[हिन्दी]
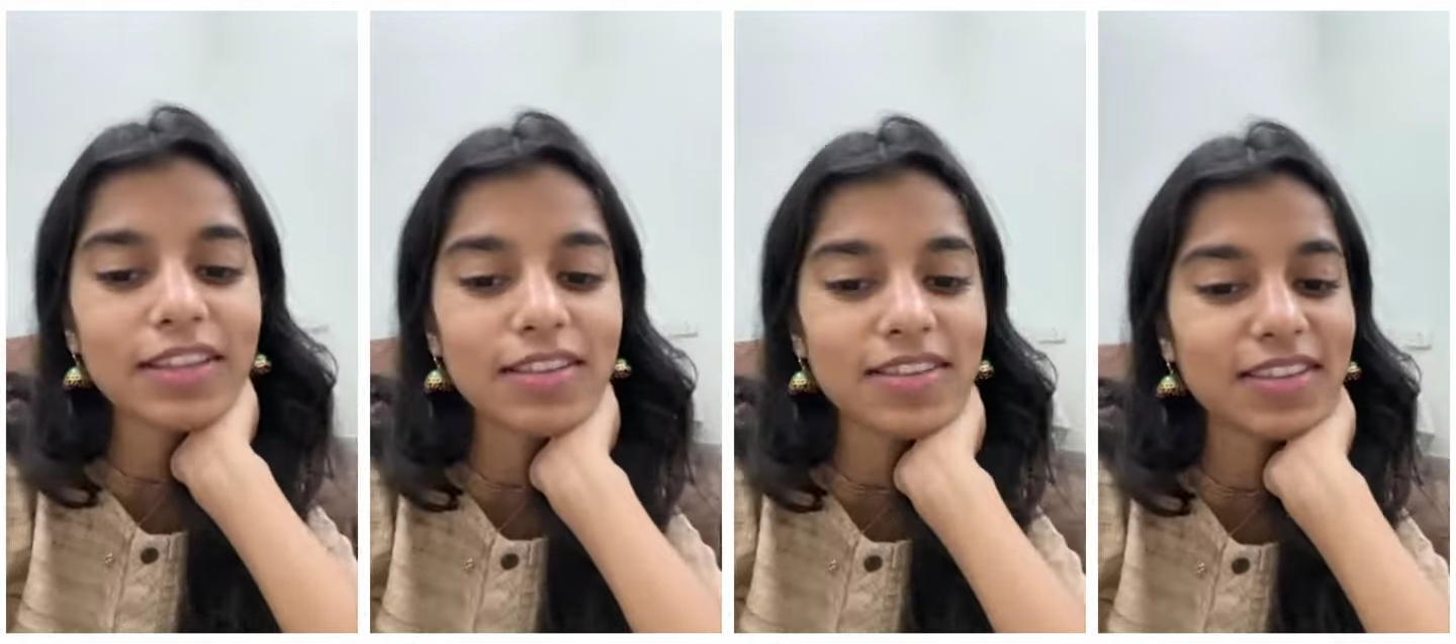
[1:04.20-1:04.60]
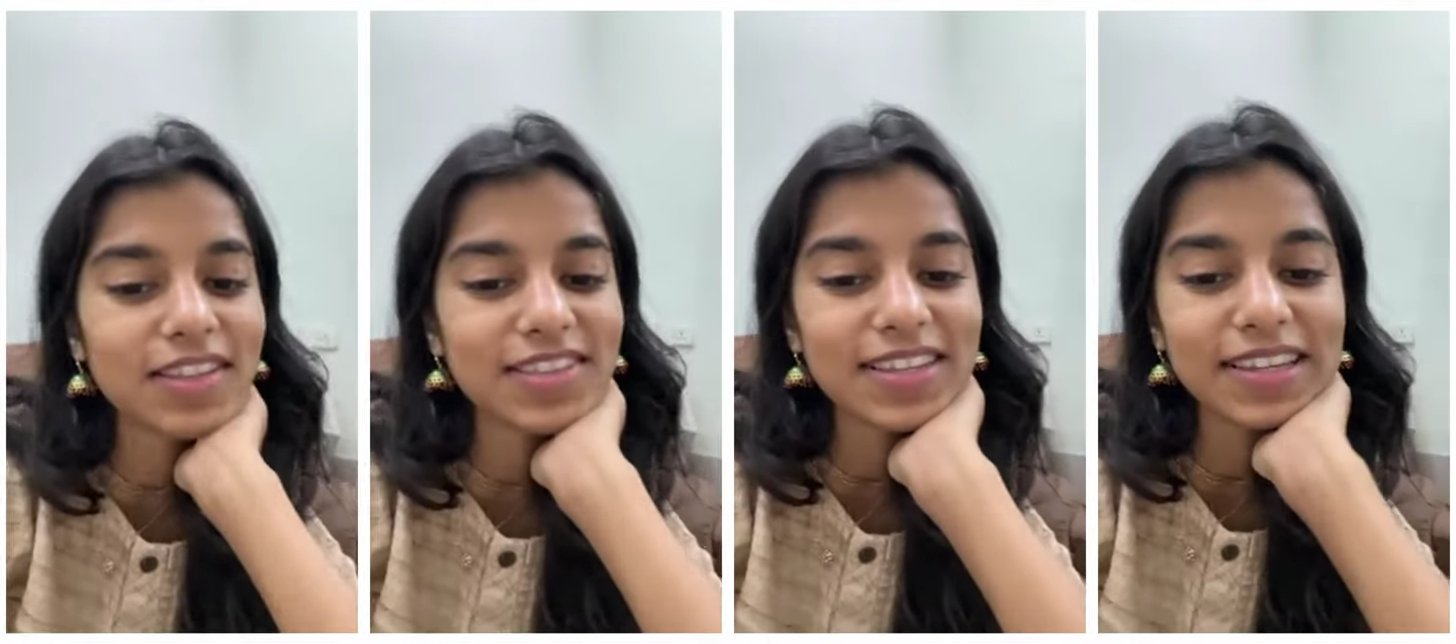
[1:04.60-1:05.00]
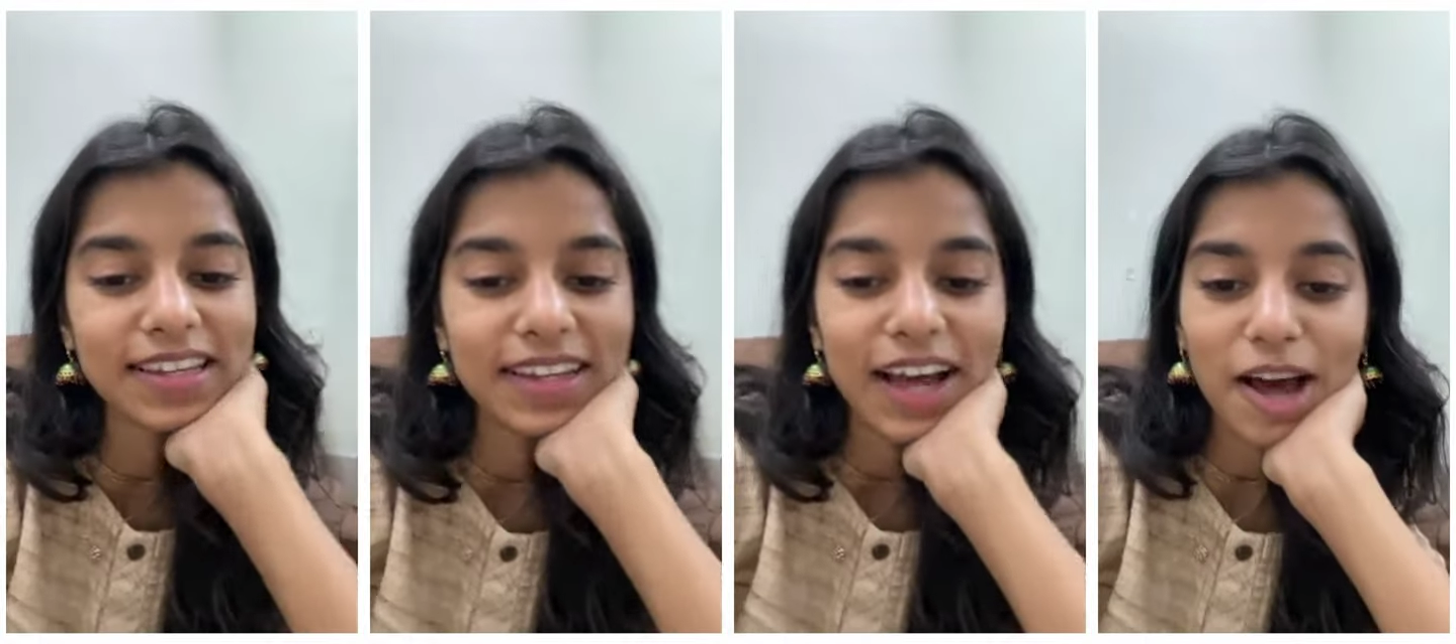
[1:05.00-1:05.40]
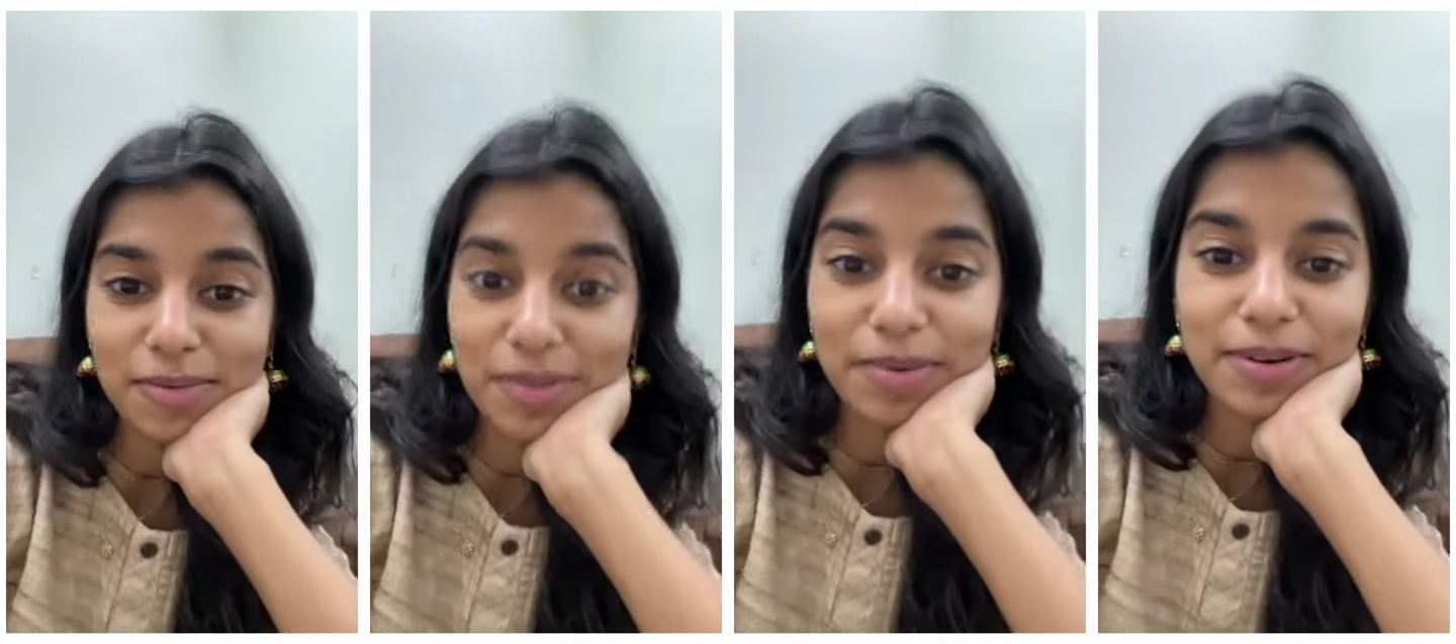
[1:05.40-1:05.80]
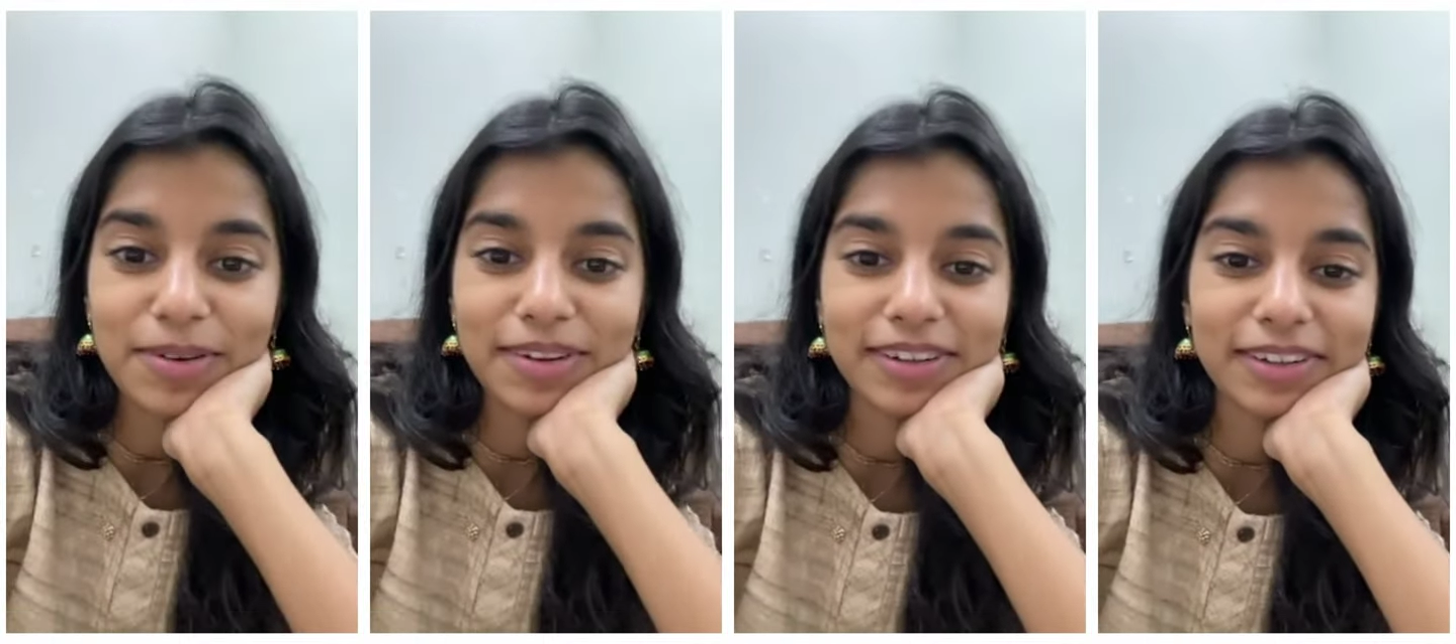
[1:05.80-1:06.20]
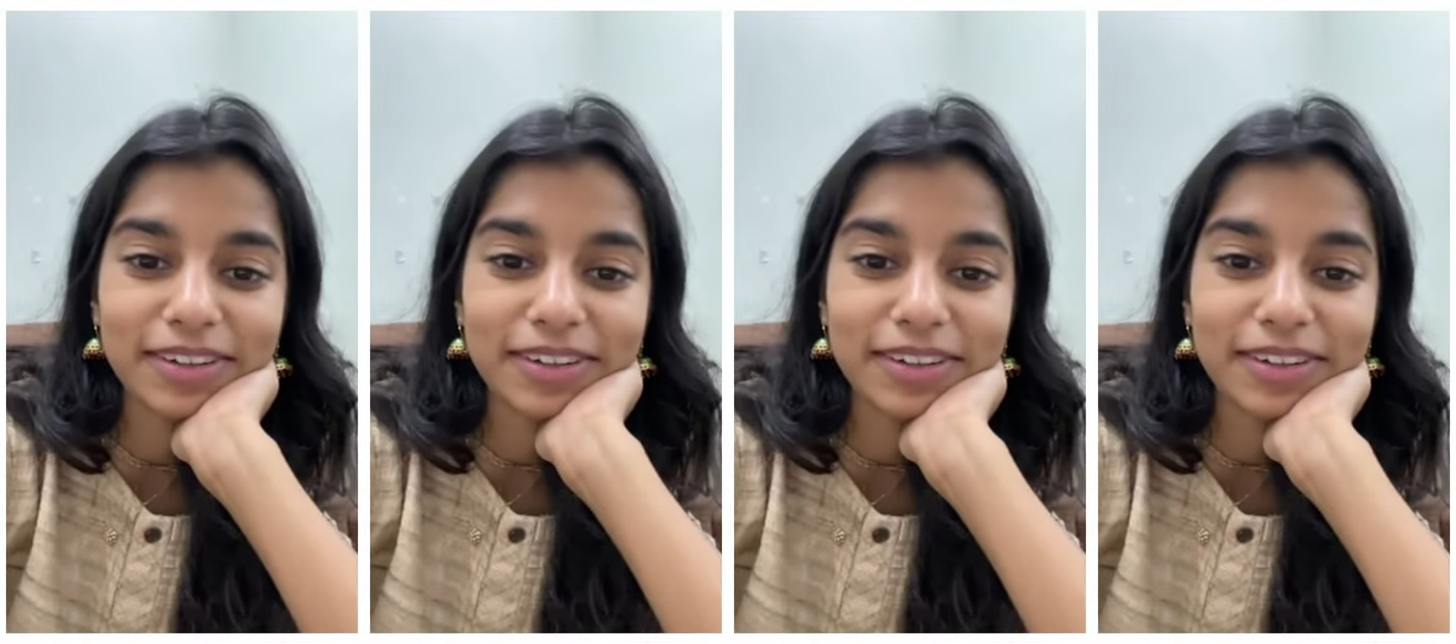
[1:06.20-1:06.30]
जैसे जैसे आप सभी लोग